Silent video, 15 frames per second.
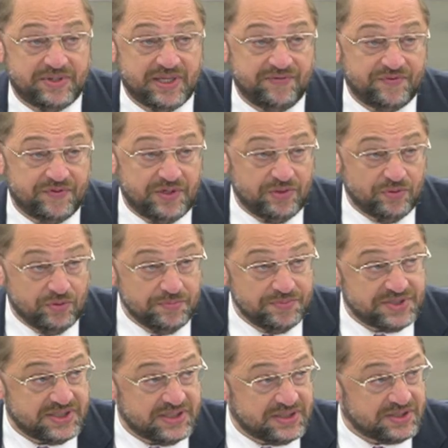und Herren, für die
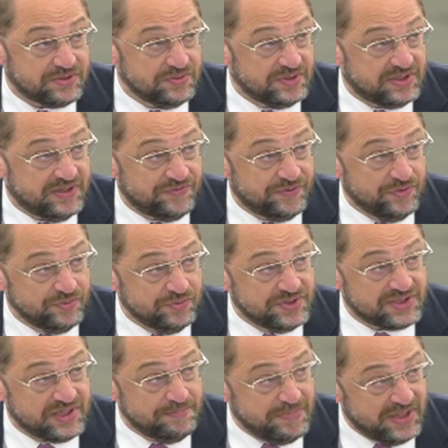Umsetzung der von
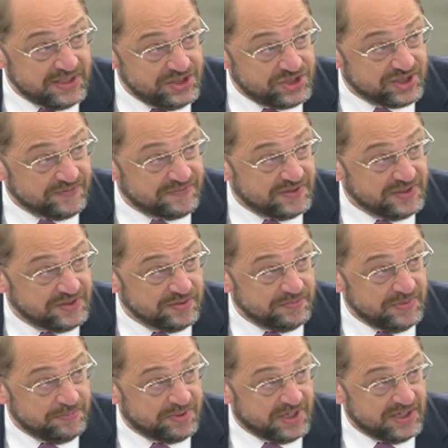uns gemeinschaftlich und
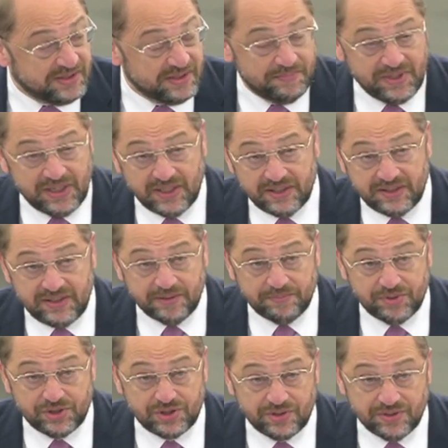mit breiter Mehrheit hier
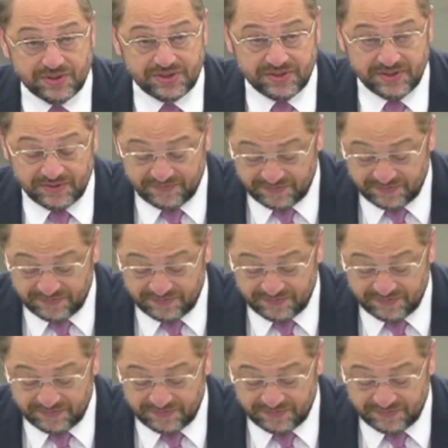beschlossenen